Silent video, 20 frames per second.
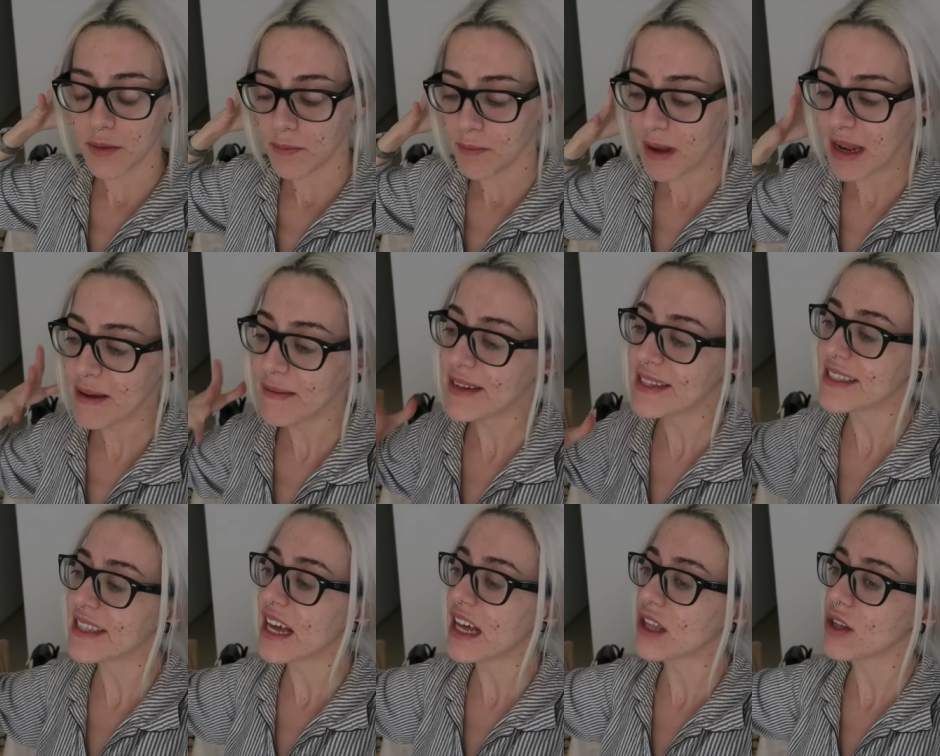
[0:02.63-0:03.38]
Me he
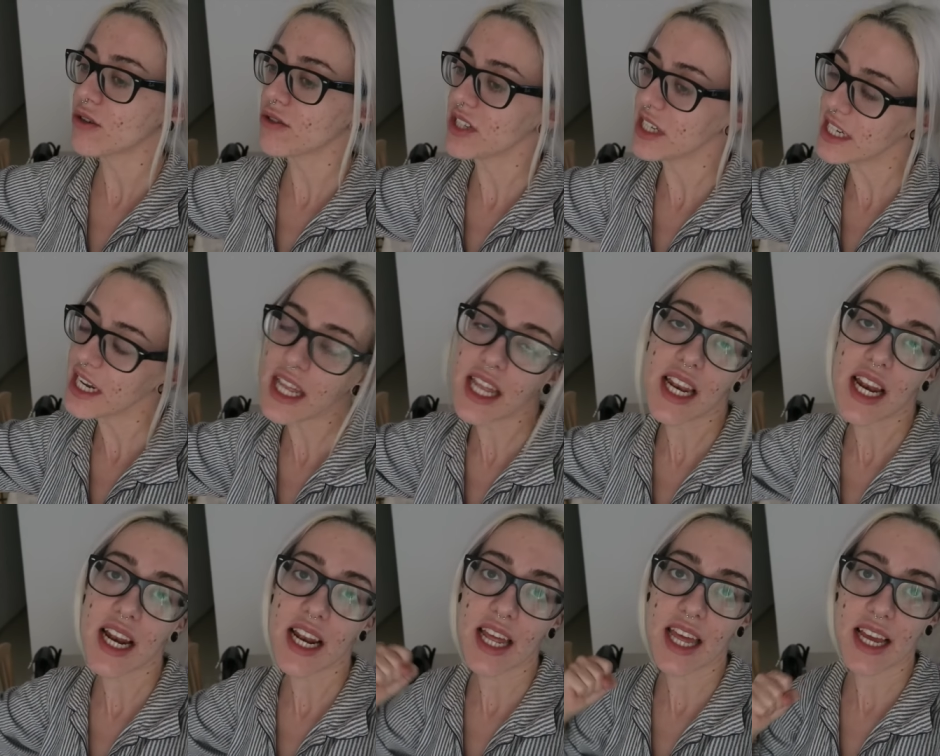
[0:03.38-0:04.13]
levantado llena
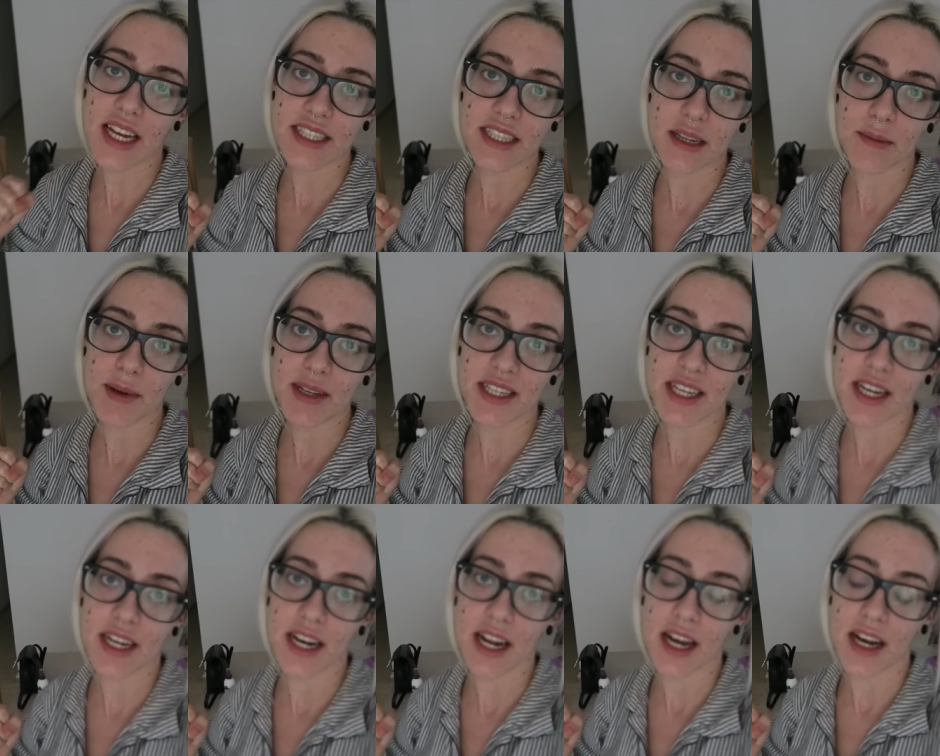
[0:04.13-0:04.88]
de energía esta
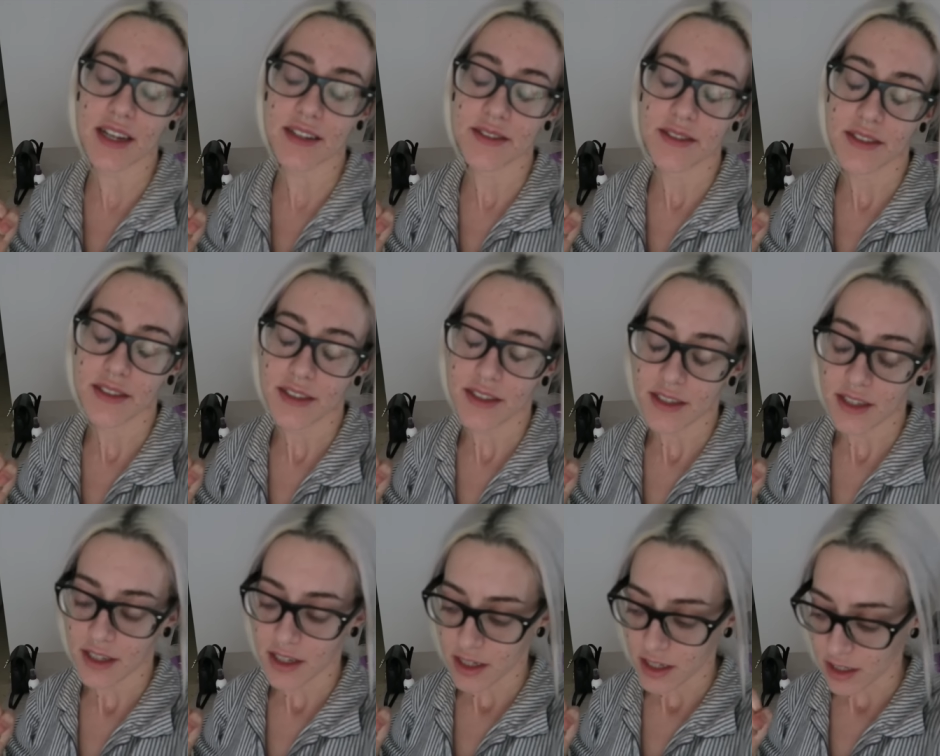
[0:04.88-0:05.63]
mañana
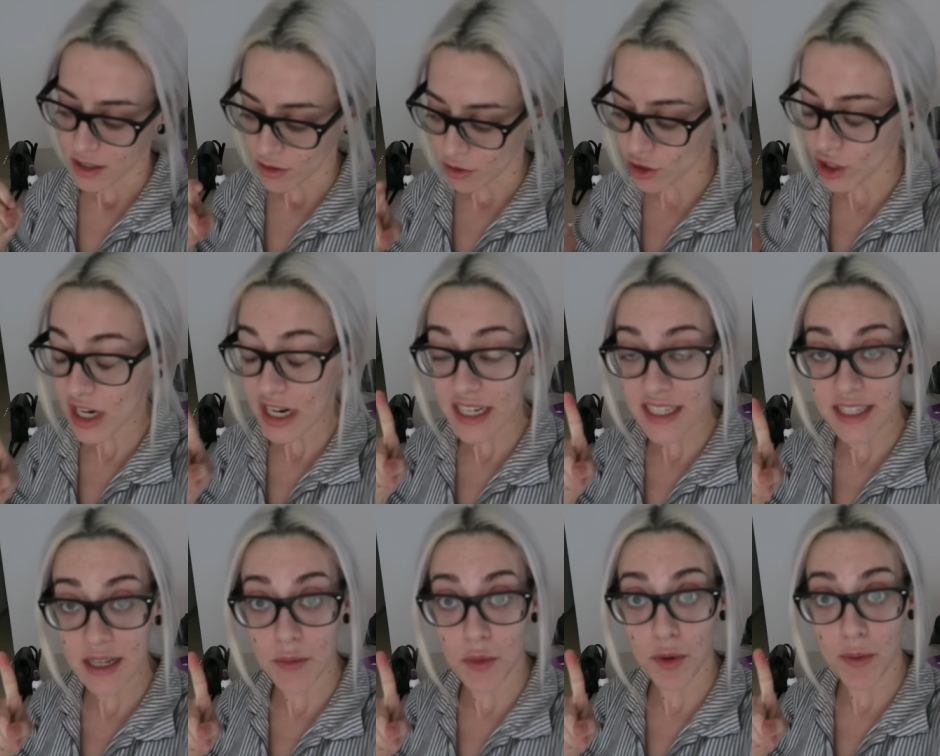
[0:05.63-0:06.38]
Cosa que
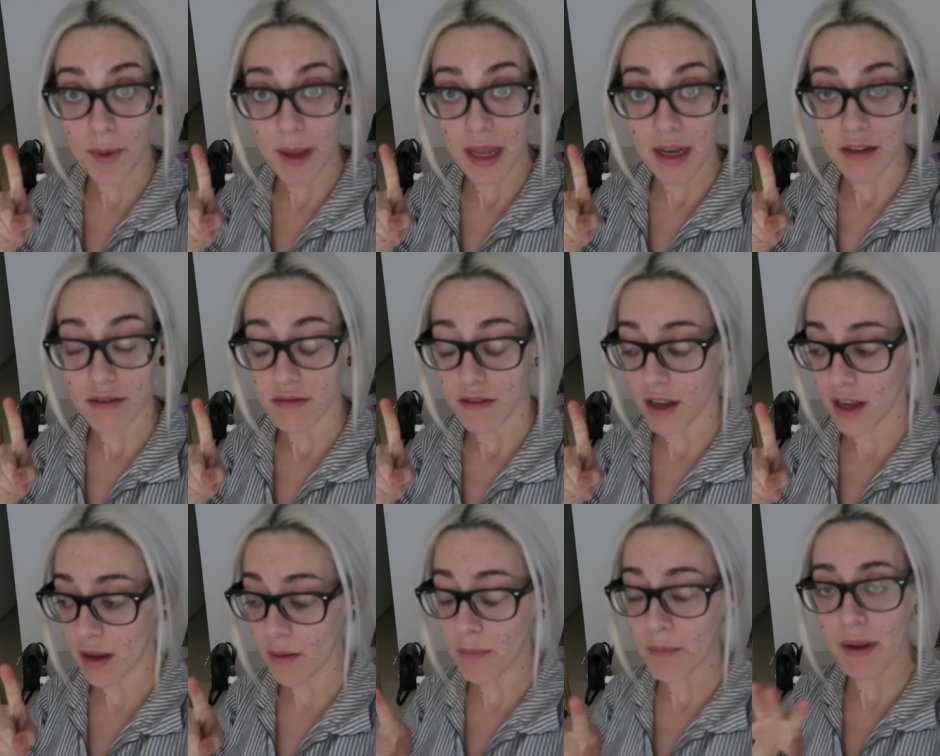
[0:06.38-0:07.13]
está muy bien,
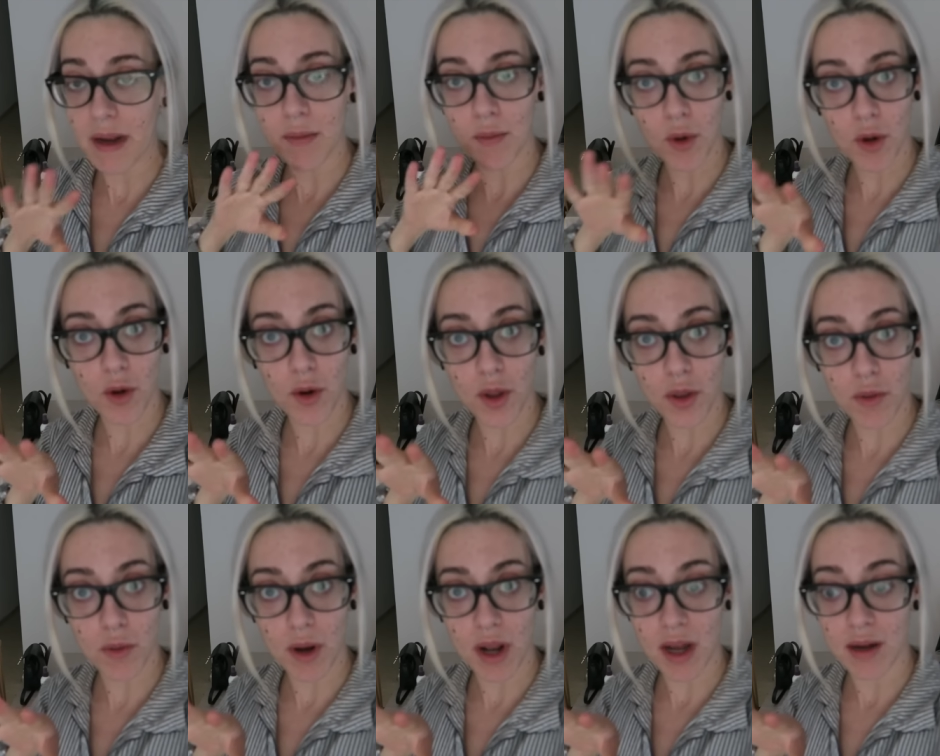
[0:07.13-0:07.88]
¿eh? Veremos lo
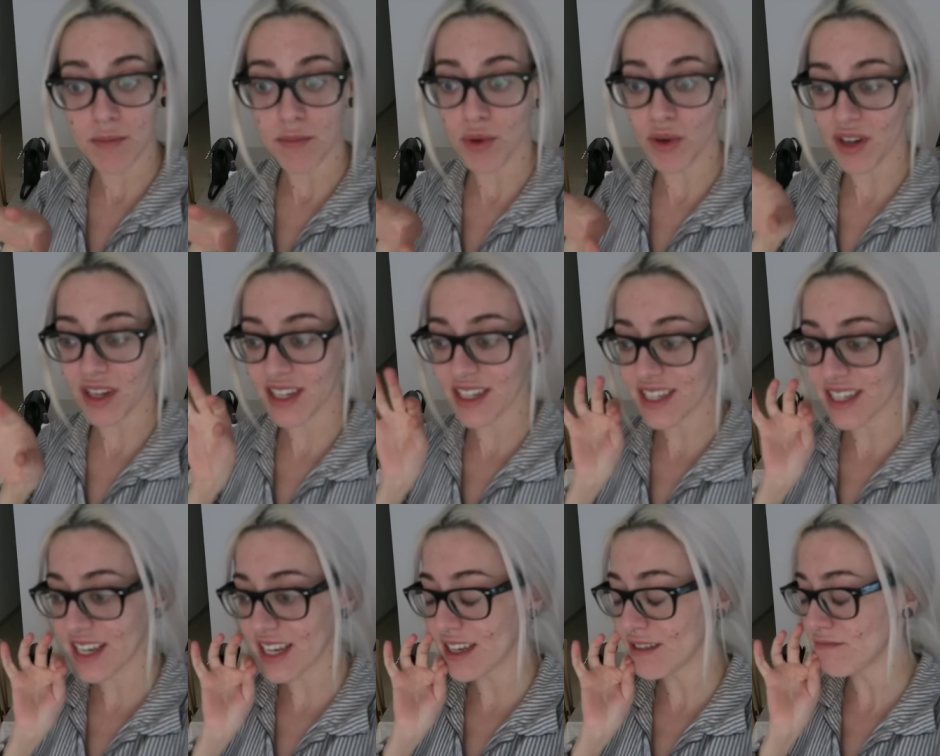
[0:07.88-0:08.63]
que dura Porque
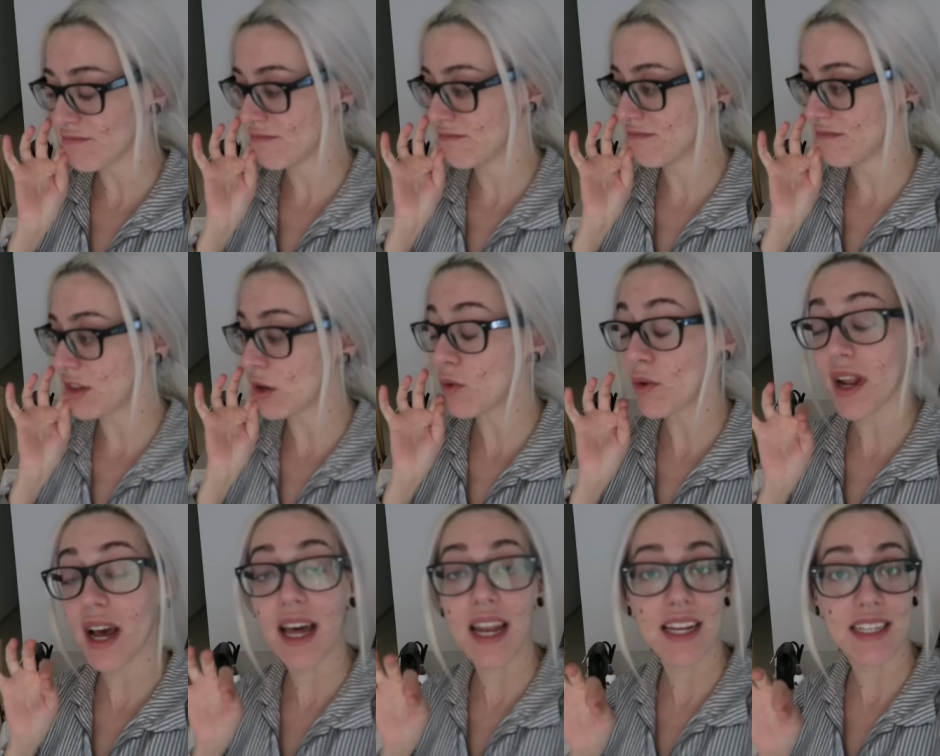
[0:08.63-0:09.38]
es que mm, tengo
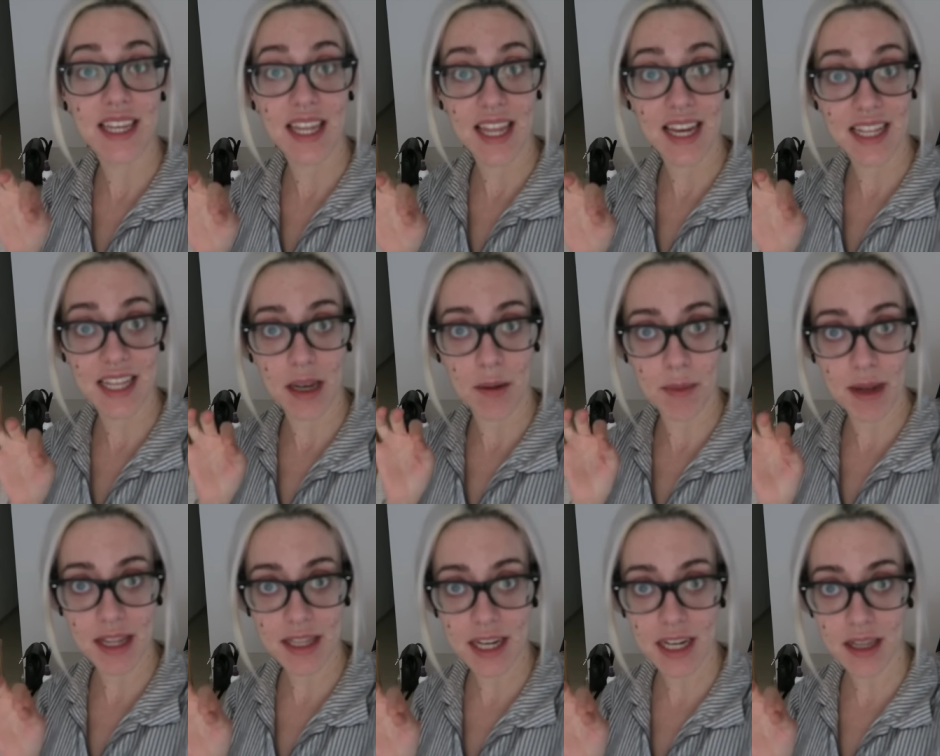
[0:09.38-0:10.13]
una ganas ya de que
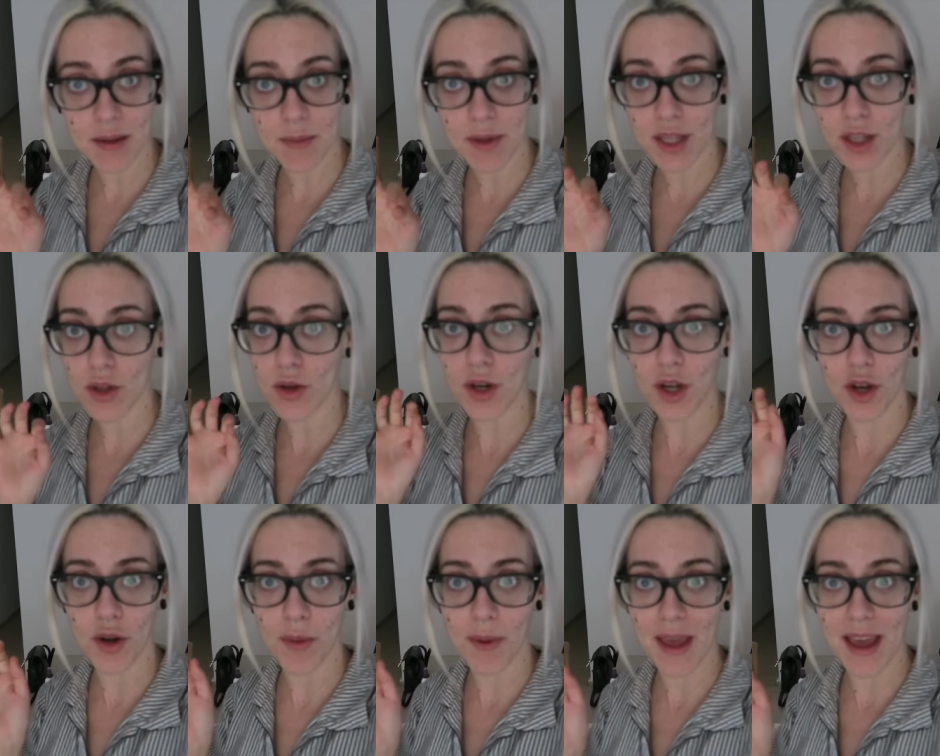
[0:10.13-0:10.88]
termine el tratamiento
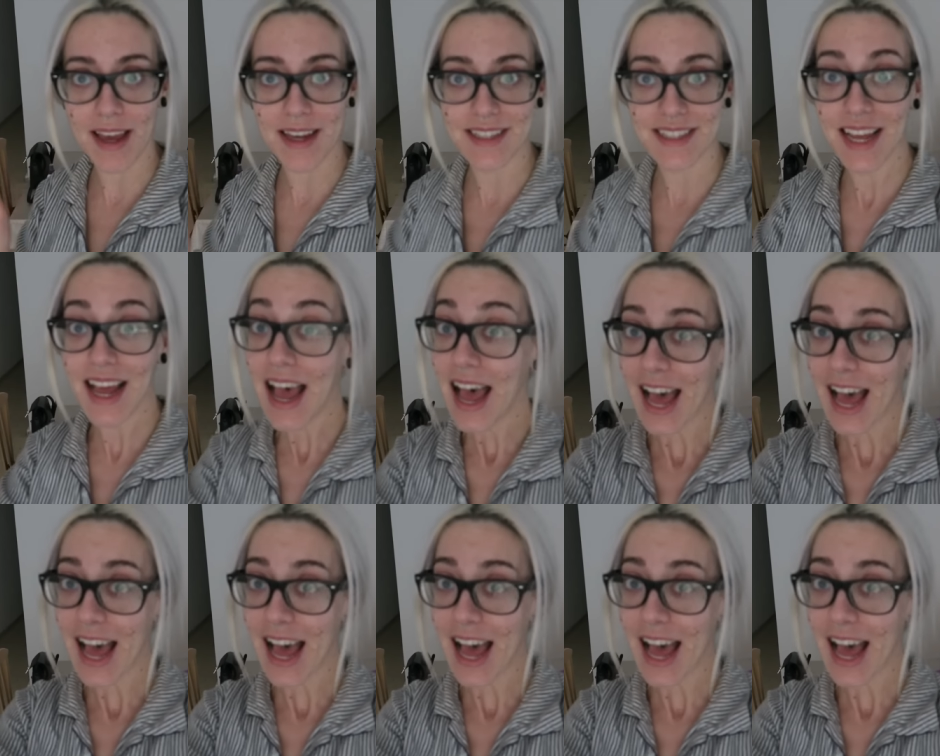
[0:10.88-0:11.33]
que no veáis